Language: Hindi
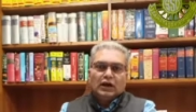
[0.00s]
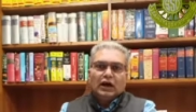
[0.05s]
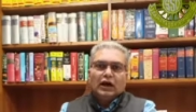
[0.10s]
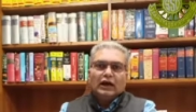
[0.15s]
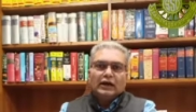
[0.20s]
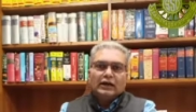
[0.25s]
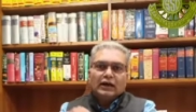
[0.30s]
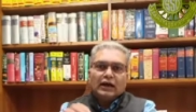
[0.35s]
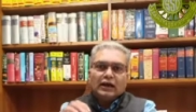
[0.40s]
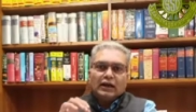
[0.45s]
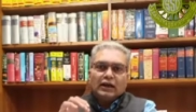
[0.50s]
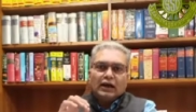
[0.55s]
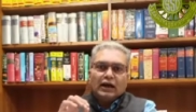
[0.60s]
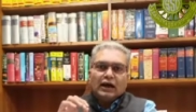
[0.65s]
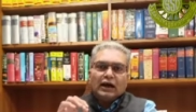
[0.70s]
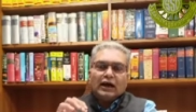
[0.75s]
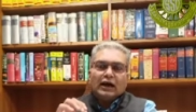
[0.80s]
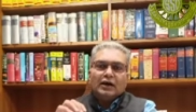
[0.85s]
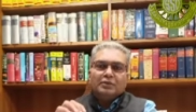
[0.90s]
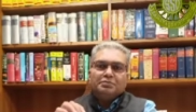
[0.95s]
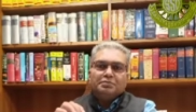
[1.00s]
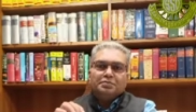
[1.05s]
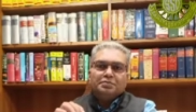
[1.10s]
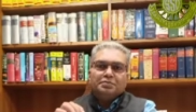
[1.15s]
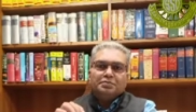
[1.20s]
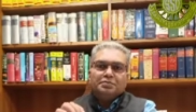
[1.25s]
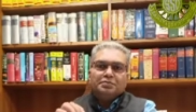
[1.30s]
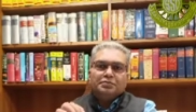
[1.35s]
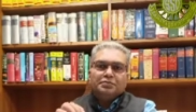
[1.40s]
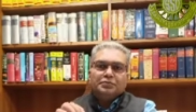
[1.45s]
अगर आप
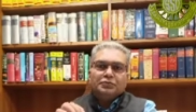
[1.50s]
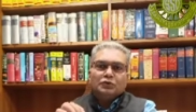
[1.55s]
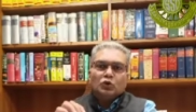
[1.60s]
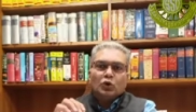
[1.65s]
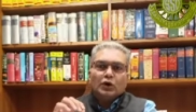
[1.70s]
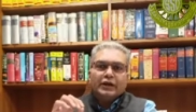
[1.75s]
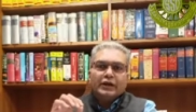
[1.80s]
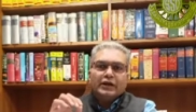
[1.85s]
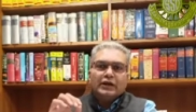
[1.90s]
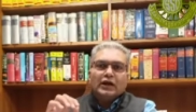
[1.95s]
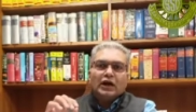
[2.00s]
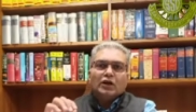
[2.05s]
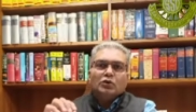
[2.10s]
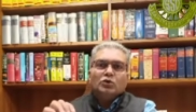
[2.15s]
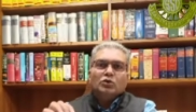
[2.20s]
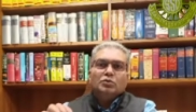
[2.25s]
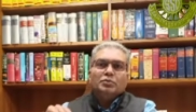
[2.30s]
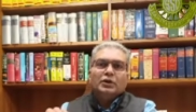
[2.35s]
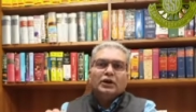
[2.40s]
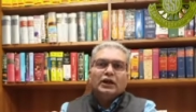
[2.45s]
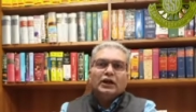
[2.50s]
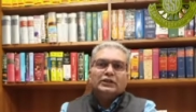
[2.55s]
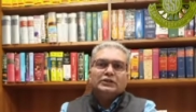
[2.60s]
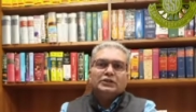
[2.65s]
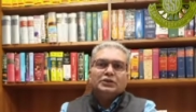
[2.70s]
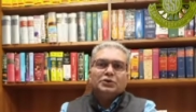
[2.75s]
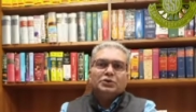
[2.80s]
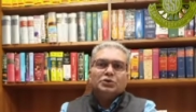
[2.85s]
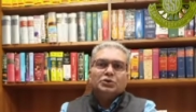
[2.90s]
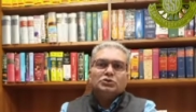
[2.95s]
कोई कानून
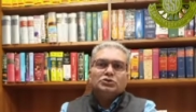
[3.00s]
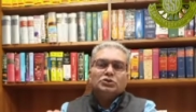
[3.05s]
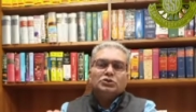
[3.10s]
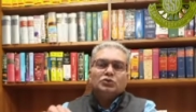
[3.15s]
बनाते हो तो